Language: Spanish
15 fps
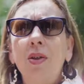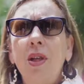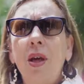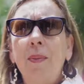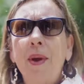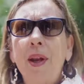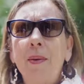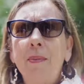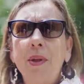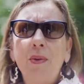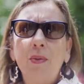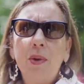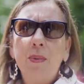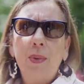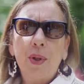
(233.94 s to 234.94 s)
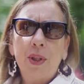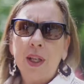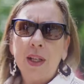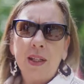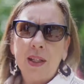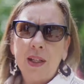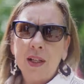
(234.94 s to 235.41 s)
O sea, para mí es muy
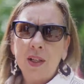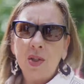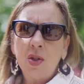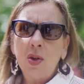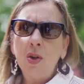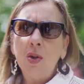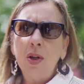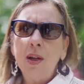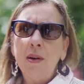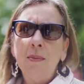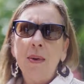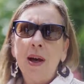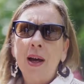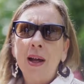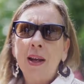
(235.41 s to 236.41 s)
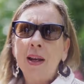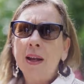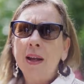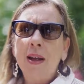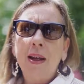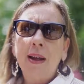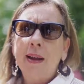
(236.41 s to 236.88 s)
importante el sol, el mar,
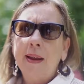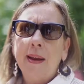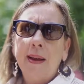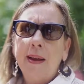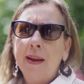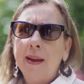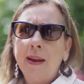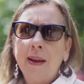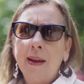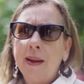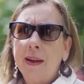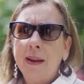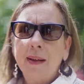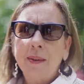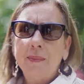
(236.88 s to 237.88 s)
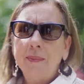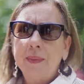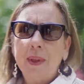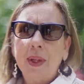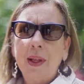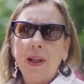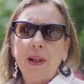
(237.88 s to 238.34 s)
eh,
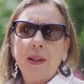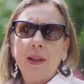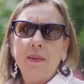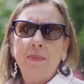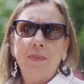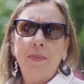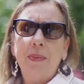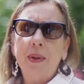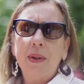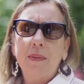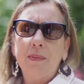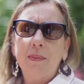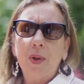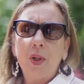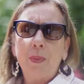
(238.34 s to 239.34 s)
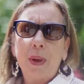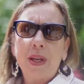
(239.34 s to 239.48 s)
los